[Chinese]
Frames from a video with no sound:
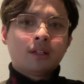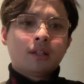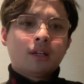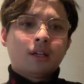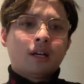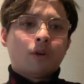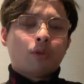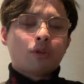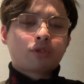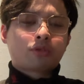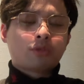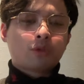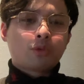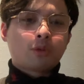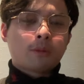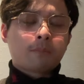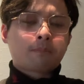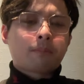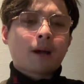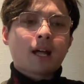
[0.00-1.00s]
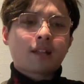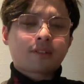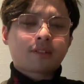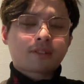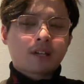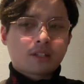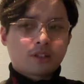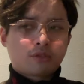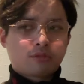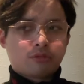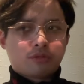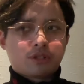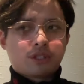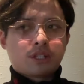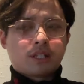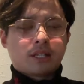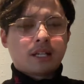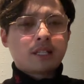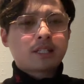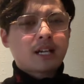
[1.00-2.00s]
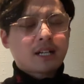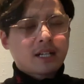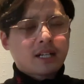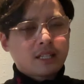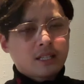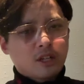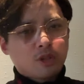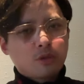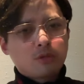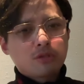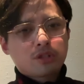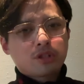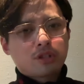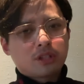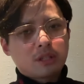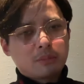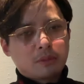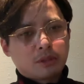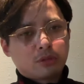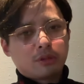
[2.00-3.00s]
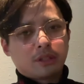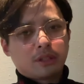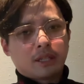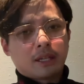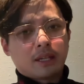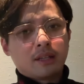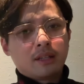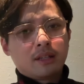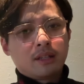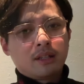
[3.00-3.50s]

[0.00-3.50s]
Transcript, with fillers: 啊，我说过巴萨的主席，人家跟他共事那么多年。